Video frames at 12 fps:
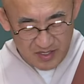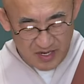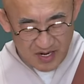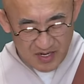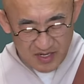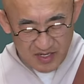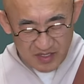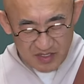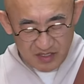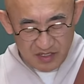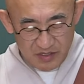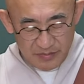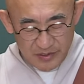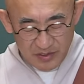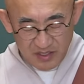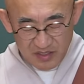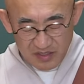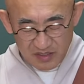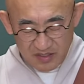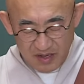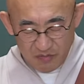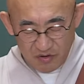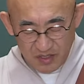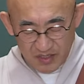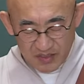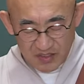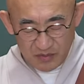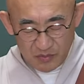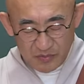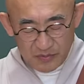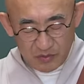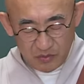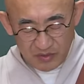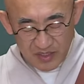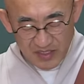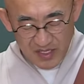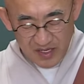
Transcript: 강가의 절벽에 선 나무와 같이 몸은 오래지